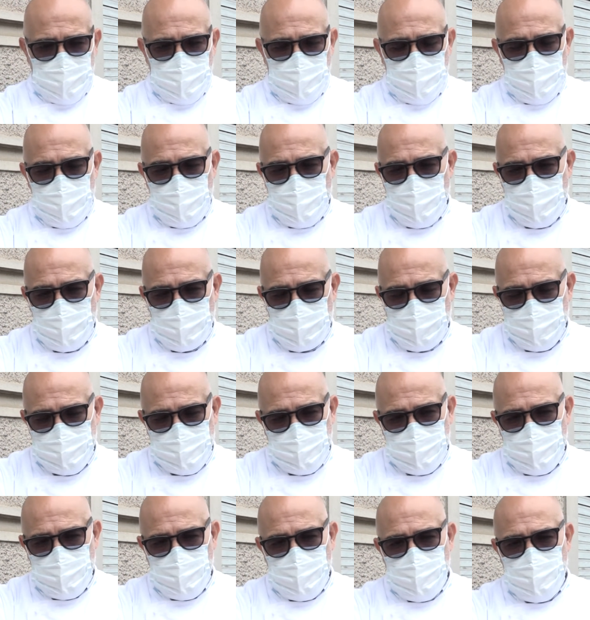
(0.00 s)
y vas
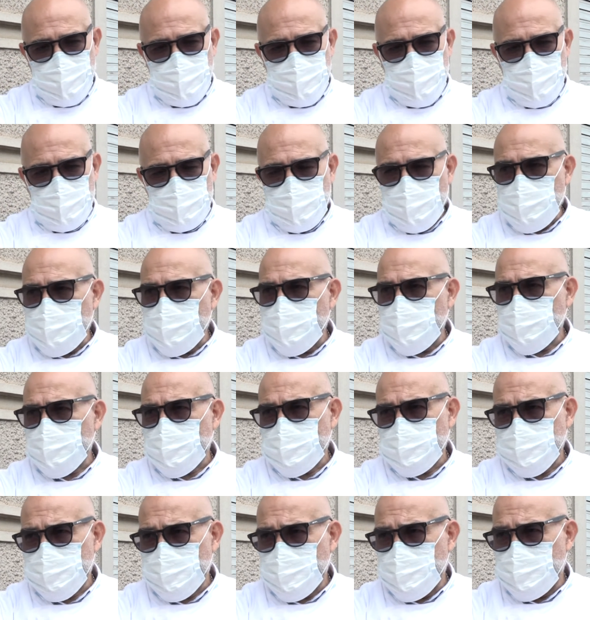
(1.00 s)
a tener hasta primeros
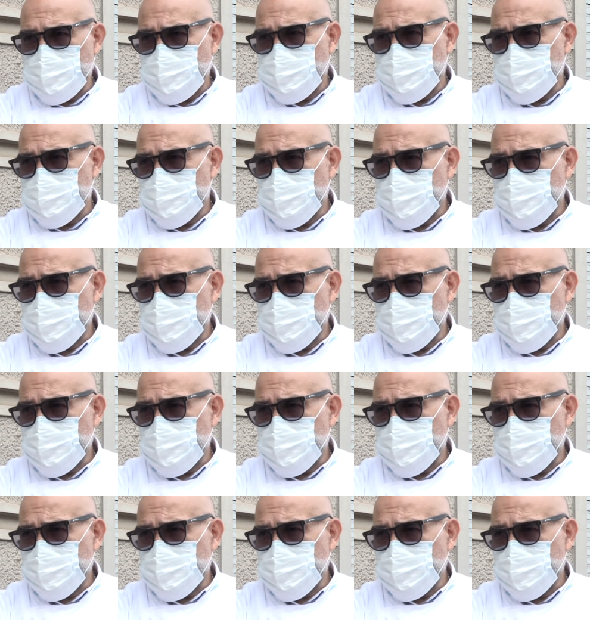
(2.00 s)
auxilios,